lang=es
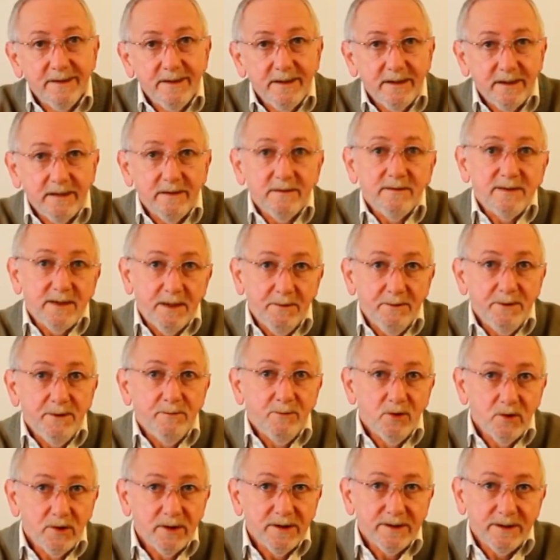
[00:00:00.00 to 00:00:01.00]
que
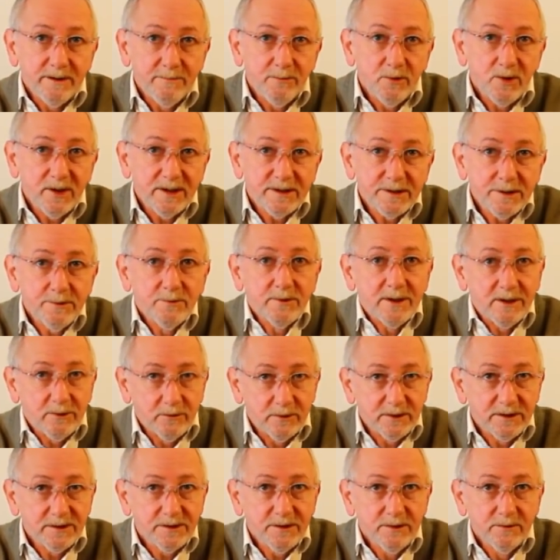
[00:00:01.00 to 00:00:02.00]
sabemos que tenemos que hacer una
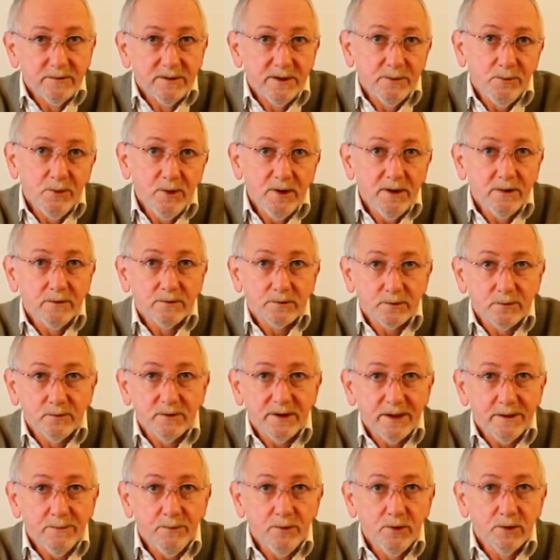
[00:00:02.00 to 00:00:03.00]
conexión de vuelos, un
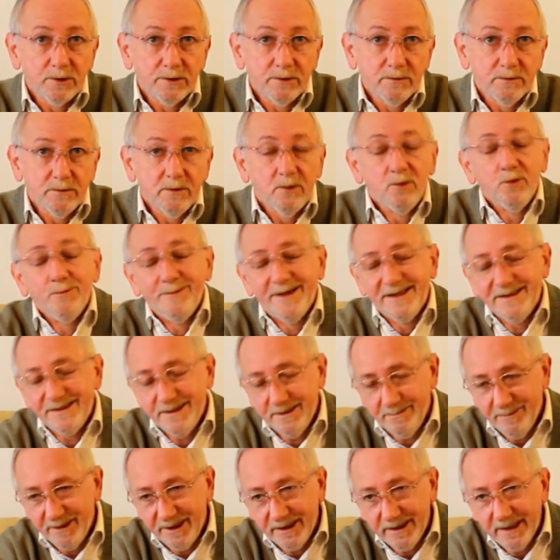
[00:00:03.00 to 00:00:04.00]
transbordo o mal
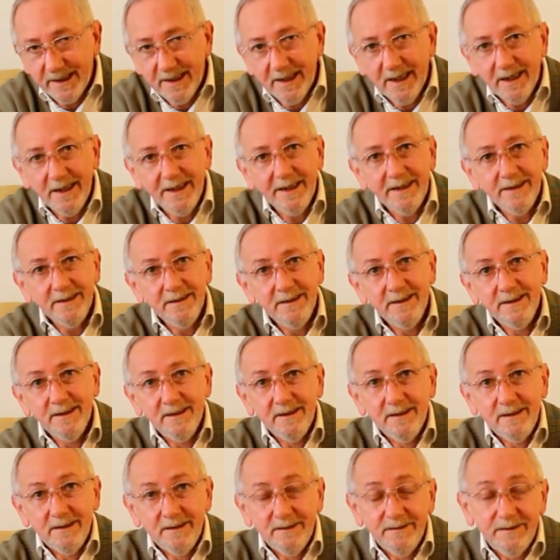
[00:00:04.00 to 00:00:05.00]
llamada escala
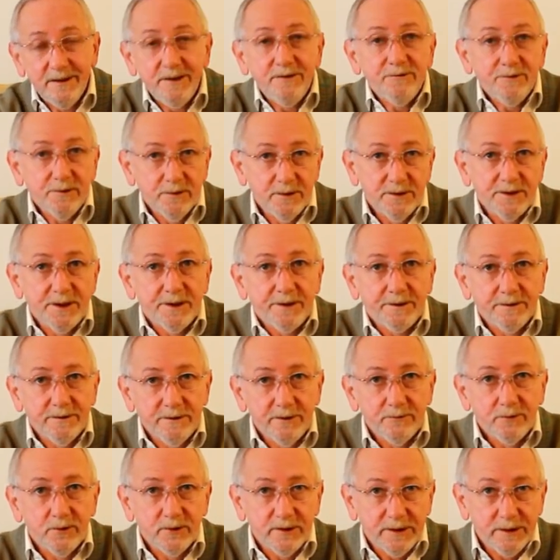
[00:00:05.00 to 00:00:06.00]
dentro del
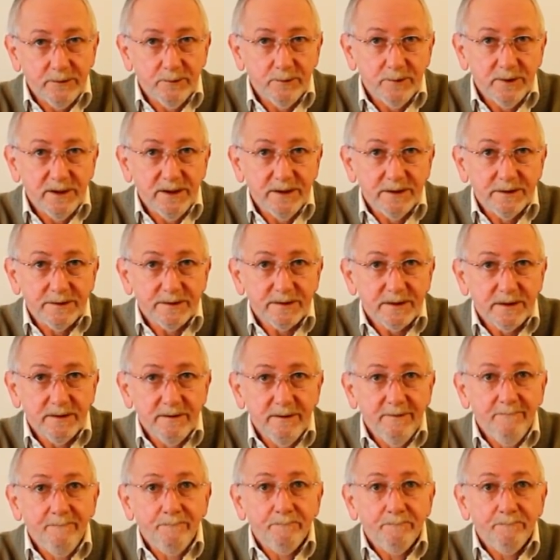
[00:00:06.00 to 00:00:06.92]
territorio estadounidense.